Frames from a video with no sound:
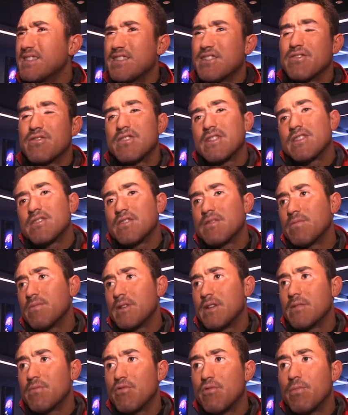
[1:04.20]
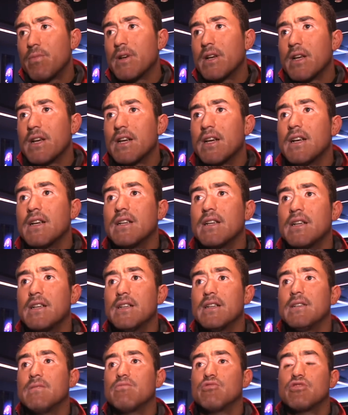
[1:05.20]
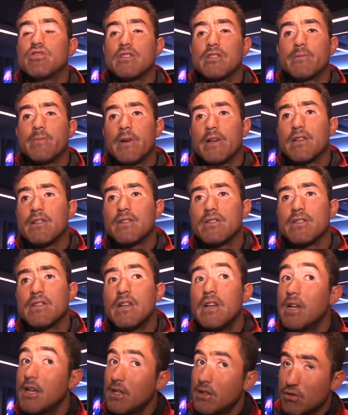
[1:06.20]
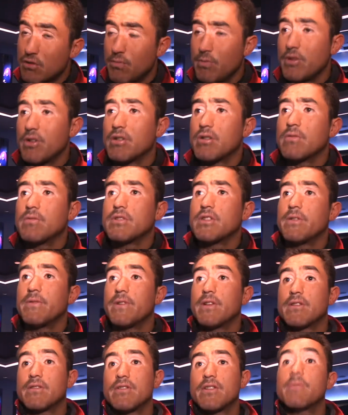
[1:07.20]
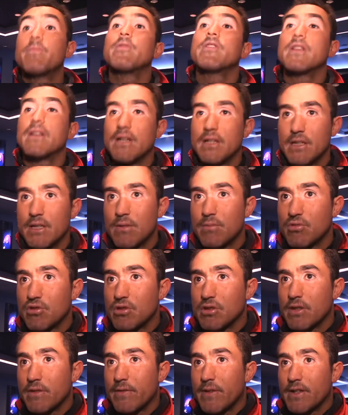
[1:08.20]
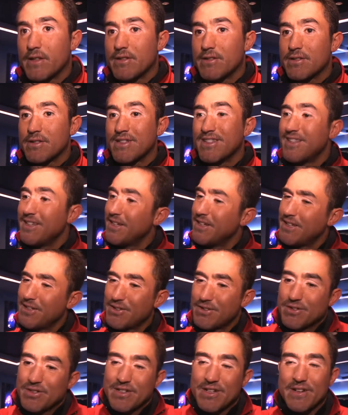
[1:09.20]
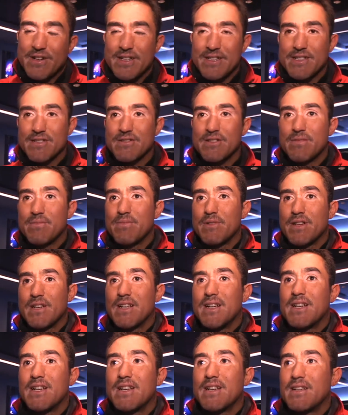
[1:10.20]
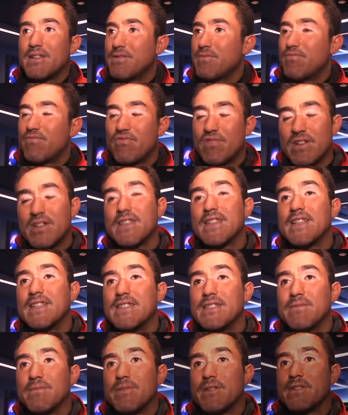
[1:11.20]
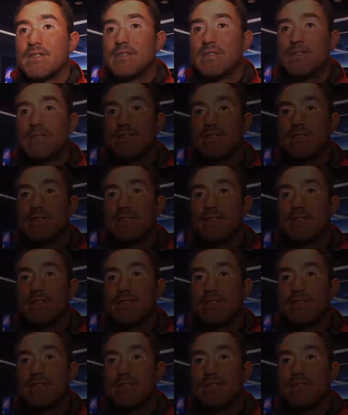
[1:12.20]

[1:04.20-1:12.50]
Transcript: Digo que es una pelea muy pareja en muchos aspectos, es un peleador con muchas virtudes, pero también tiene muchos defectos. Yo creo que va a ser una pelea fuertísima.